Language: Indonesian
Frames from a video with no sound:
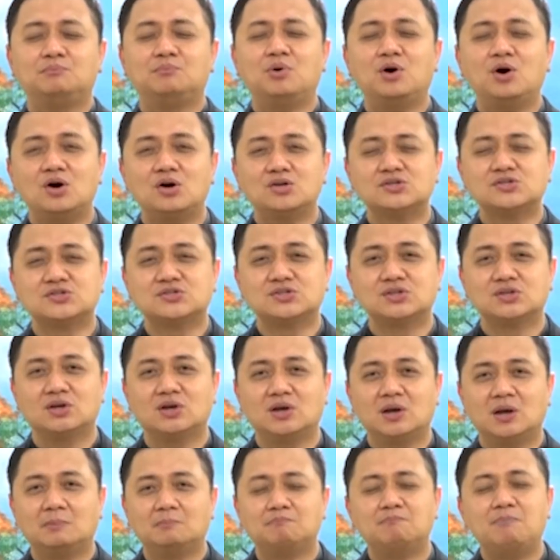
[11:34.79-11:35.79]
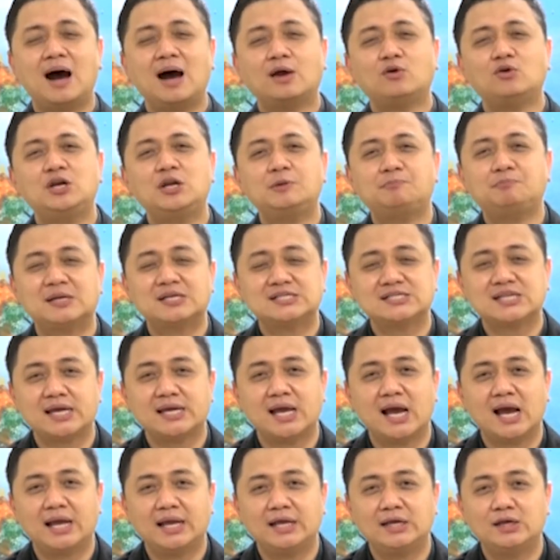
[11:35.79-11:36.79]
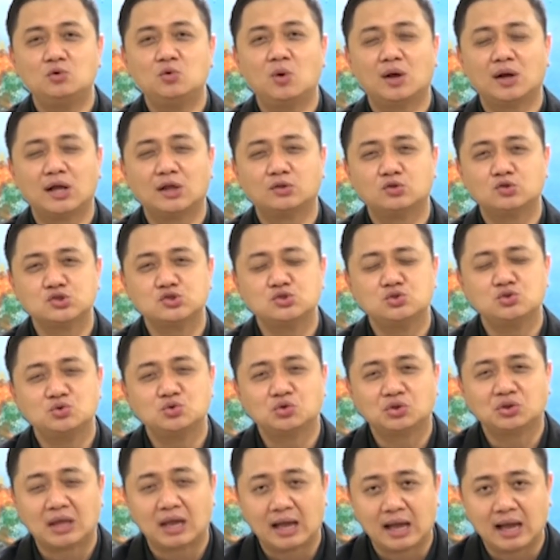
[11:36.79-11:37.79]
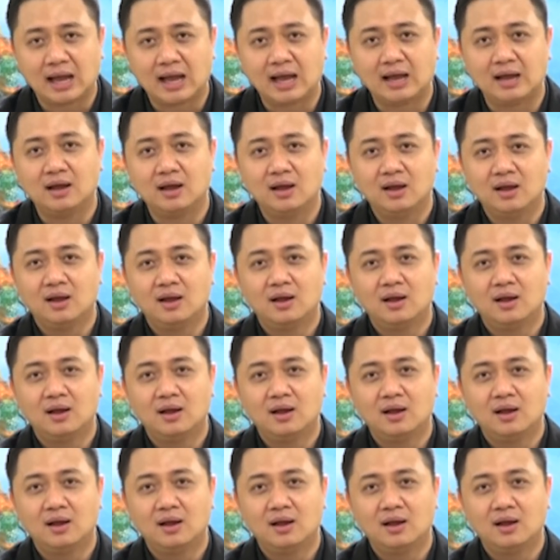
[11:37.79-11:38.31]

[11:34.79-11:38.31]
Bos, baru dipercayain 200 juta.